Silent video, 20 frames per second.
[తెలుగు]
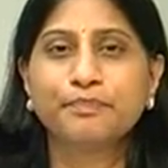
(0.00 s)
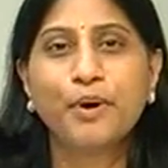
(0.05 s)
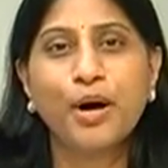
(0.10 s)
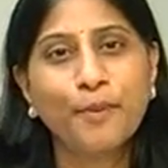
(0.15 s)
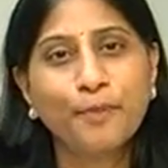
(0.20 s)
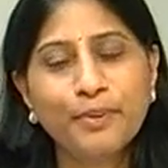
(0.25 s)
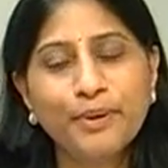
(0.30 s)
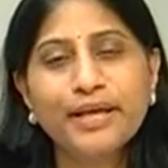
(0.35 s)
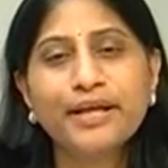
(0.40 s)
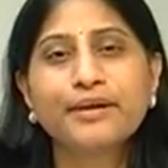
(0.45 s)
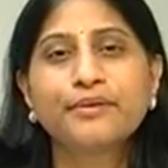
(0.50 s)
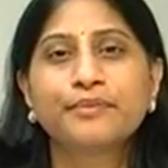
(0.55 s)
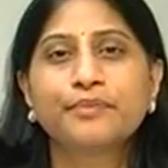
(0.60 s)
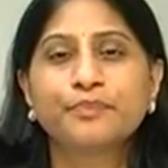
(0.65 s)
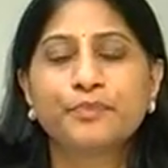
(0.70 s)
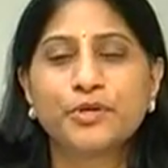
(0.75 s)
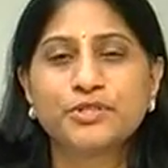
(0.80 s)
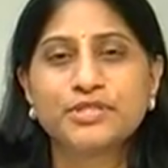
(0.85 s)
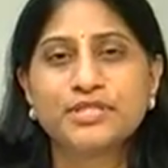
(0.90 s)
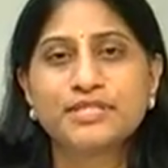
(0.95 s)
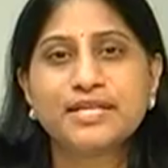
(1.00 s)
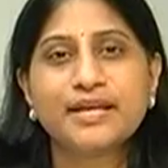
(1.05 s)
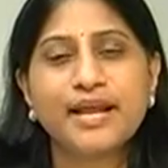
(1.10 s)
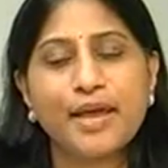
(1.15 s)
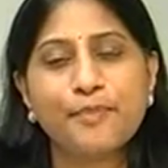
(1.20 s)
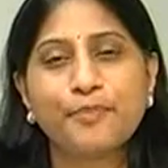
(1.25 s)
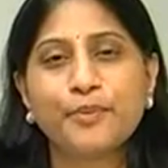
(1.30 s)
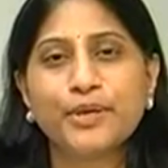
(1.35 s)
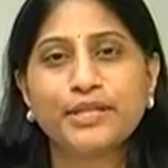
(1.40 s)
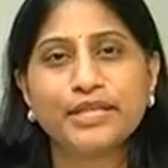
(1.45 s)
పాపులర్ ప్రొసీజర్
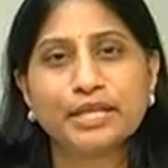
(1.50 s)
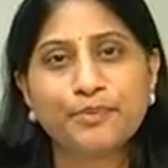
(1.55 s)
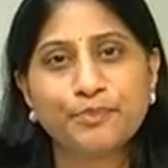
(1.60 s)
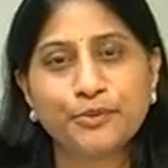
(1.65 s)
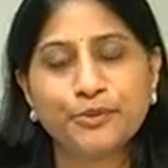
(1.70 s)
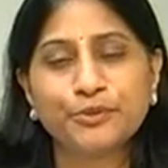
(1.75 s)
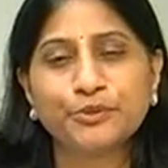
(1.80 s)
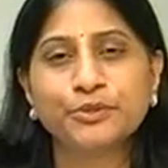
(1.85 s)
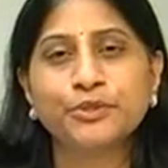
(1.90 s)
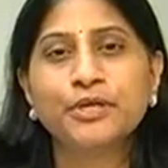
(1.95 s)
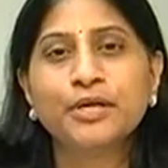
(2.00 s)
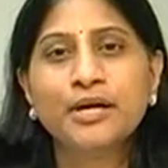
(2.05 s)
అయిపోయింది ఇప్పుడు